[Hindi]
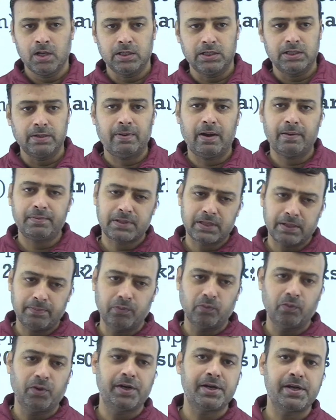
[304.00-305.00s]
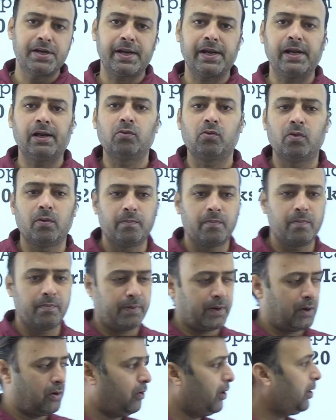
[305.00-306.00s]
जब आप इसकी पूरी डिटेल वो
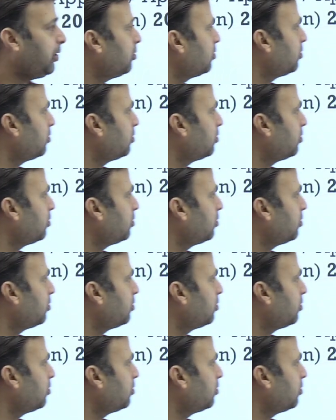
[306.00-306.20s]
पढ़ोगे तो